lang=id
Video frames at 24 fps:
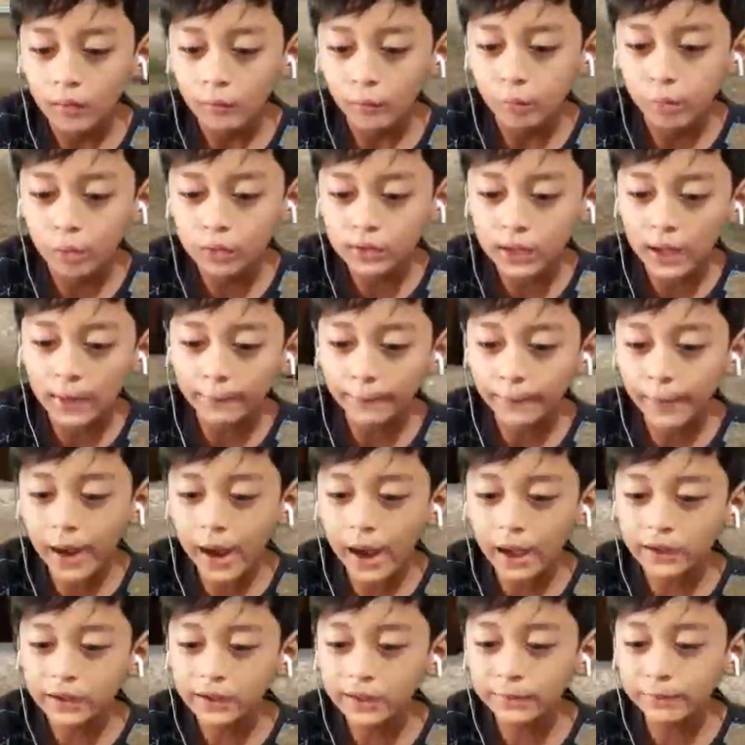ya tapi
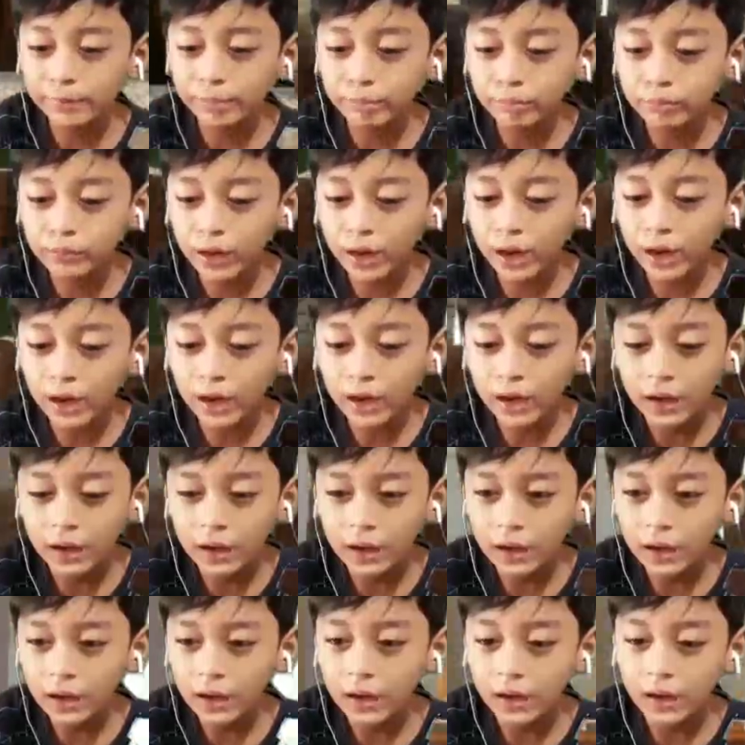aku nggak tahu di atas
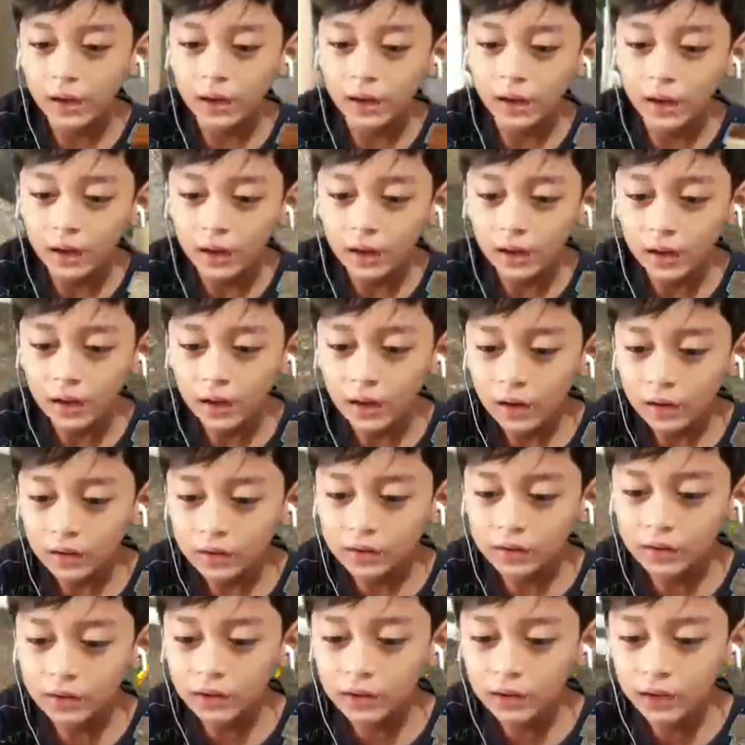sana itu ada orang
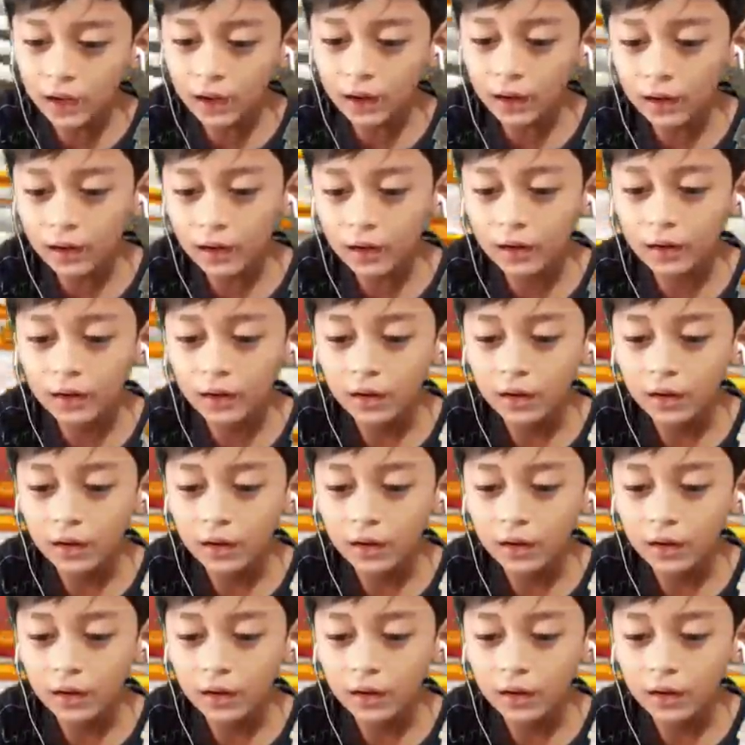atau enggak